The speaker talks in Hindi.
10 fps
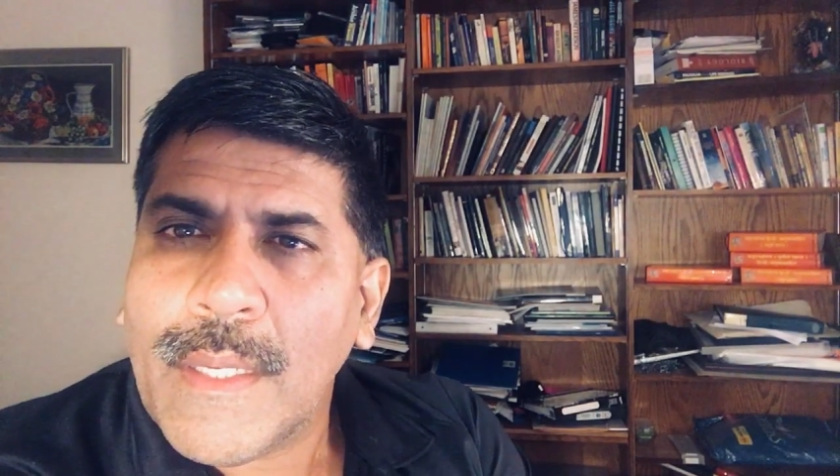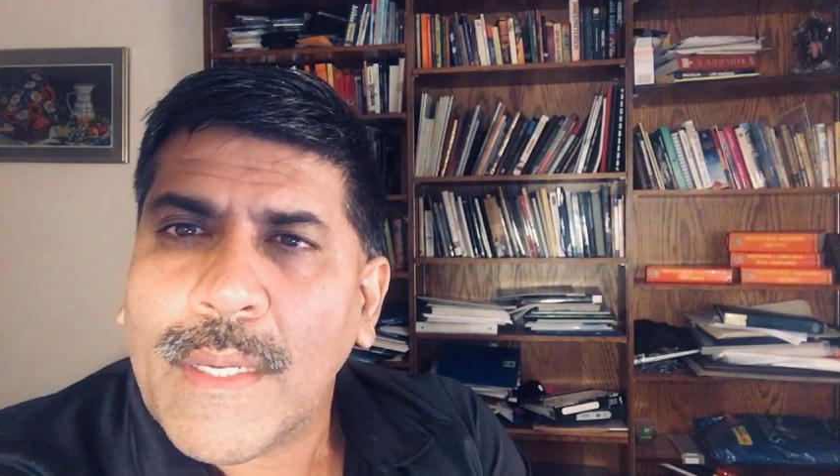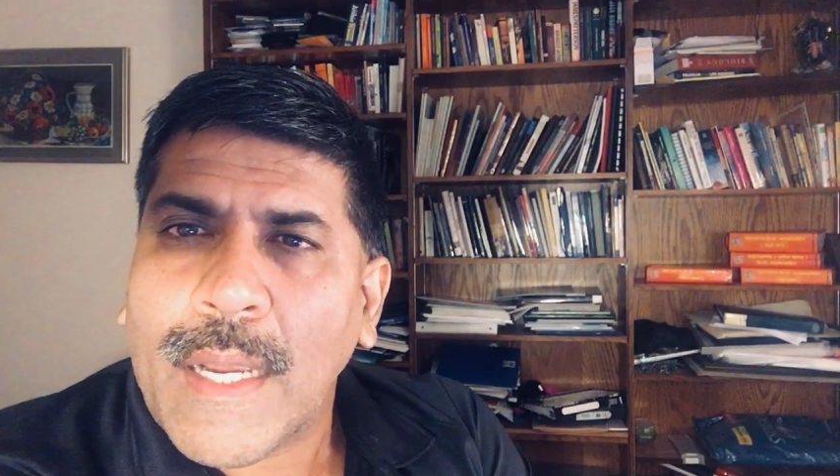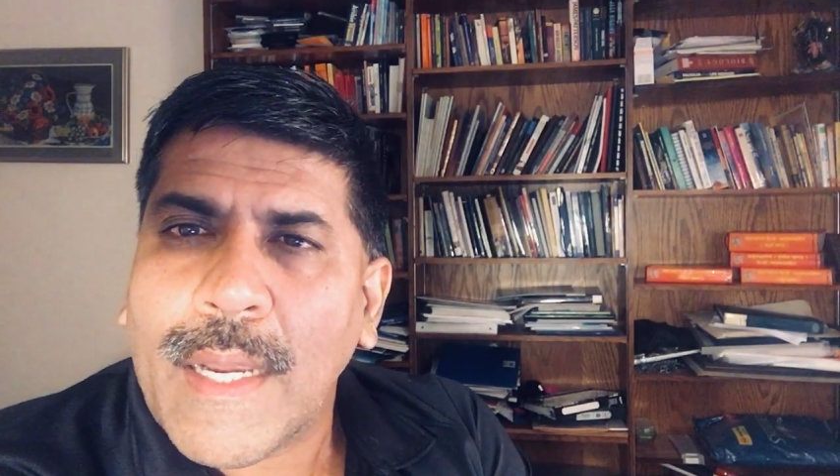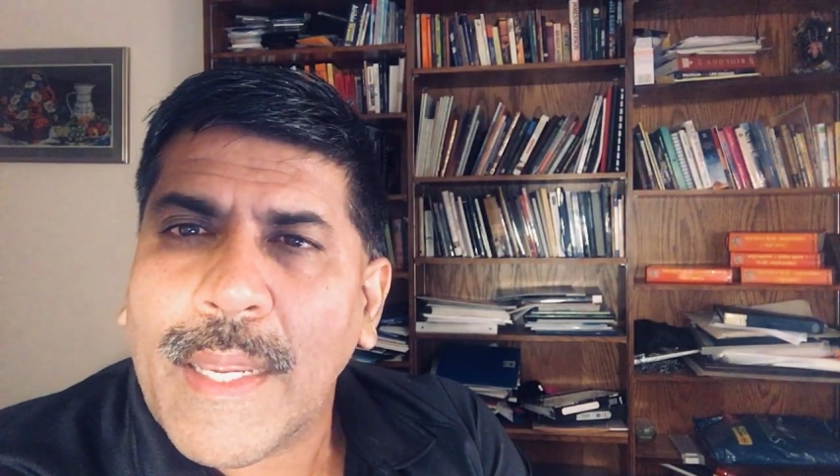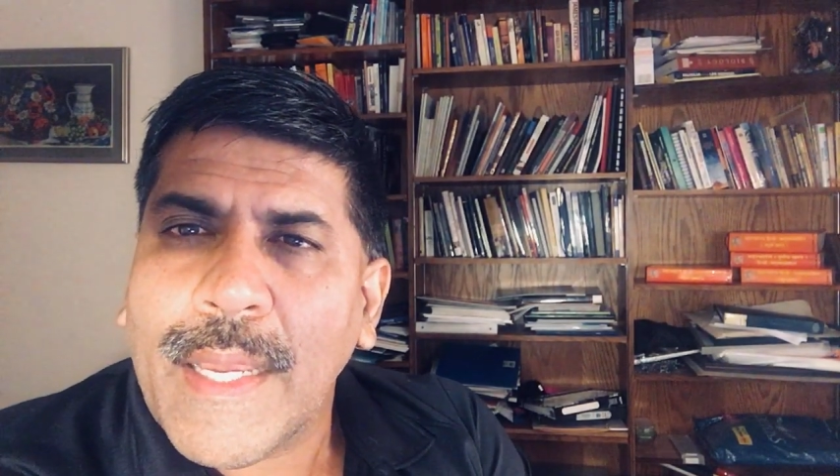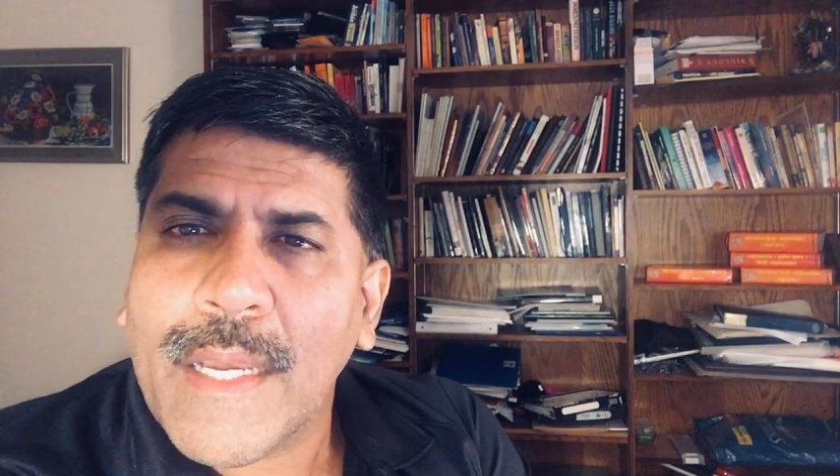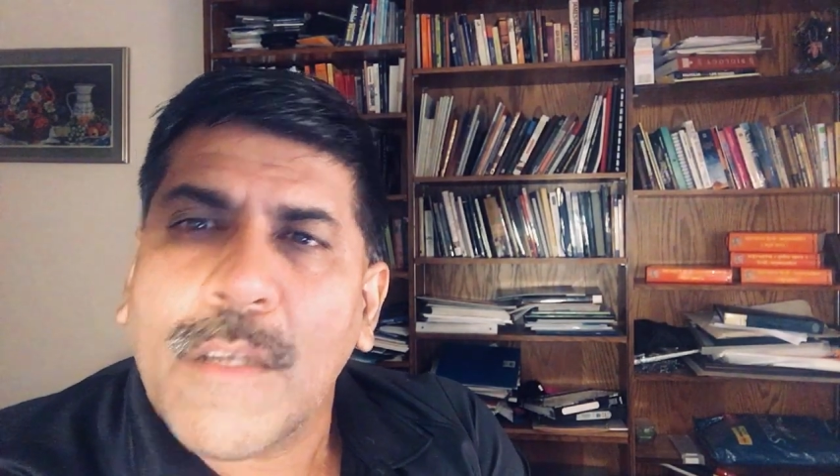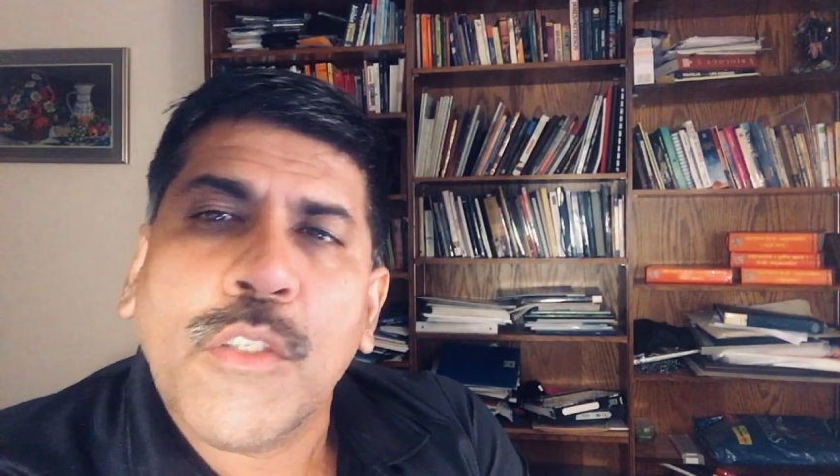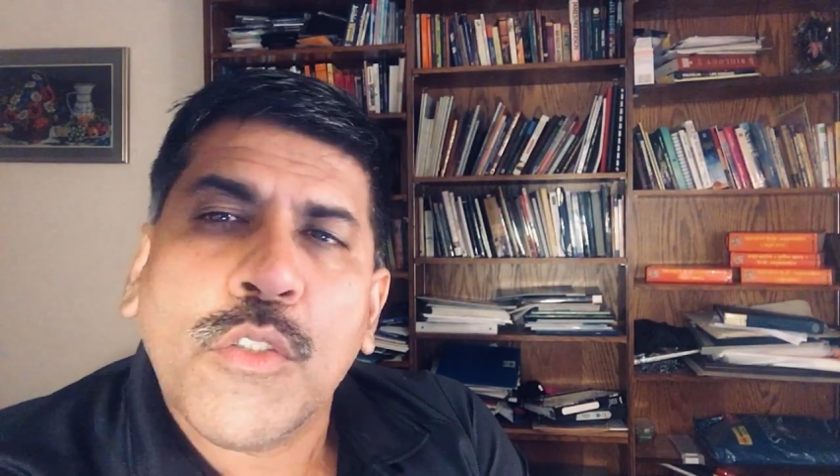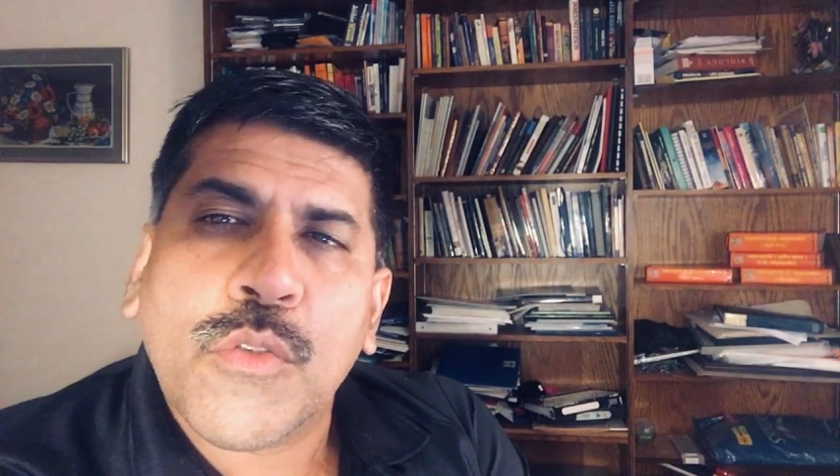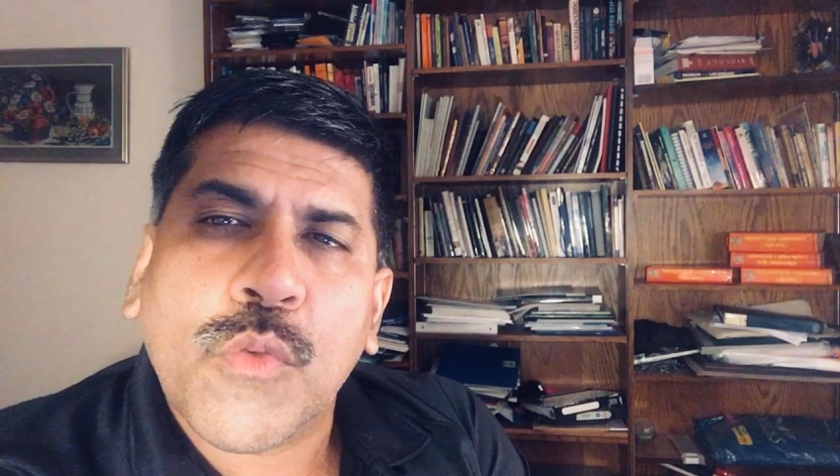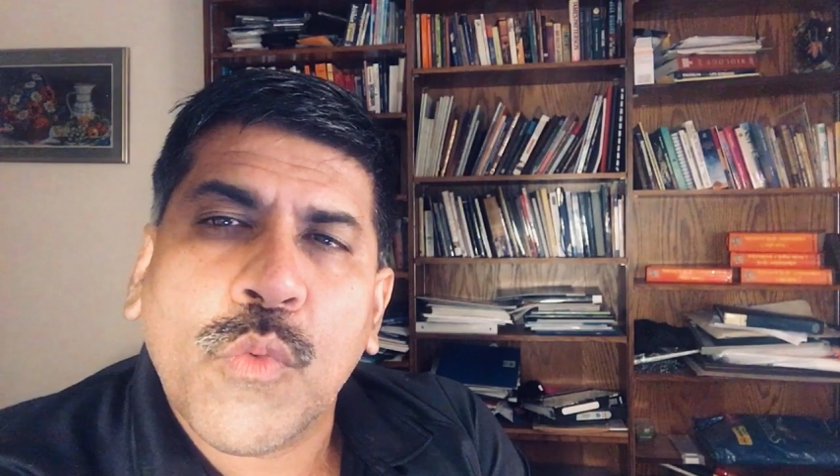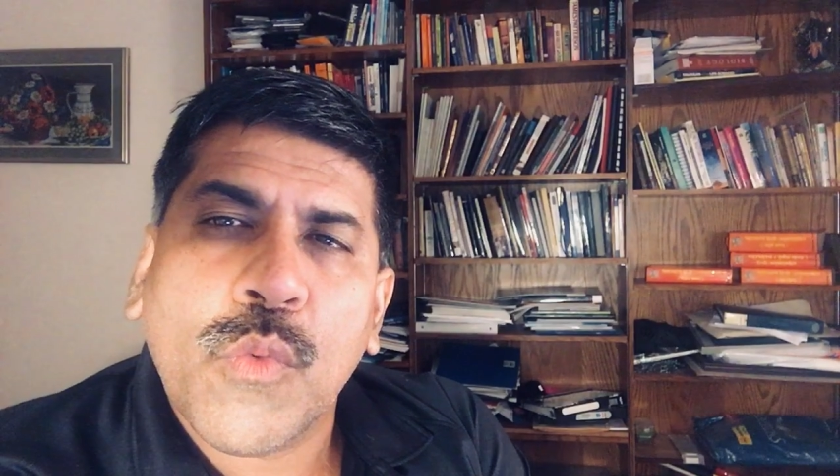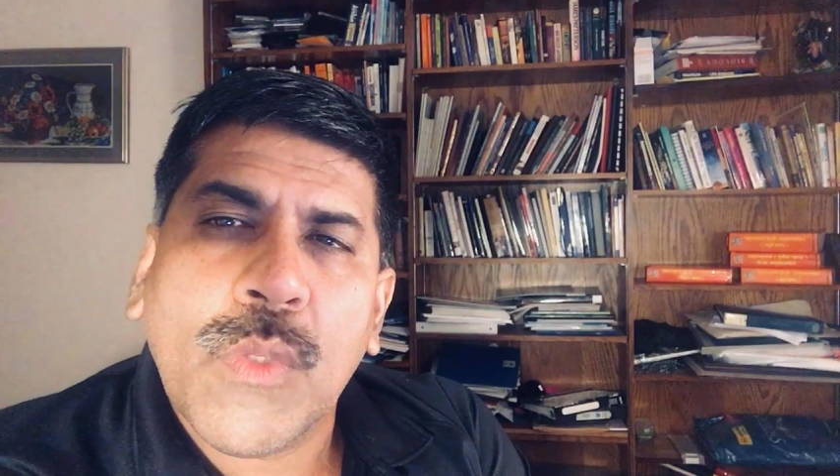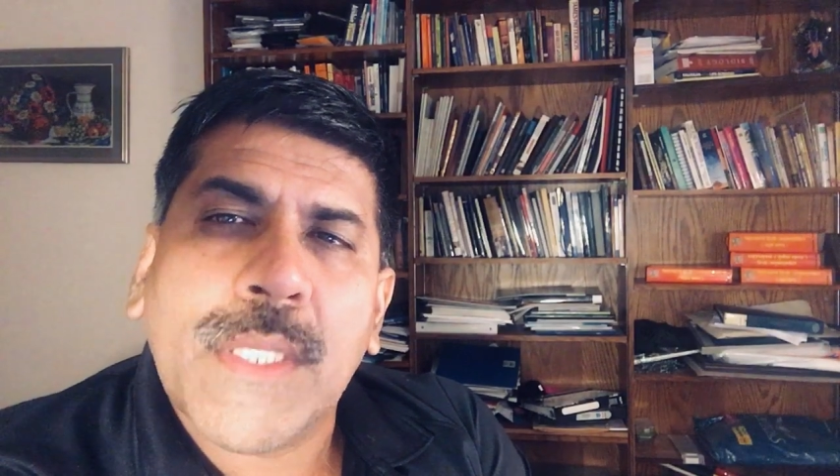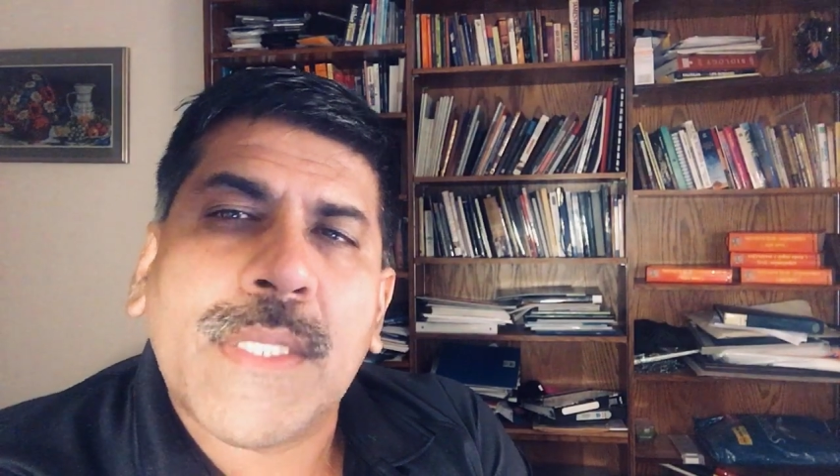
कहा गया स्कूल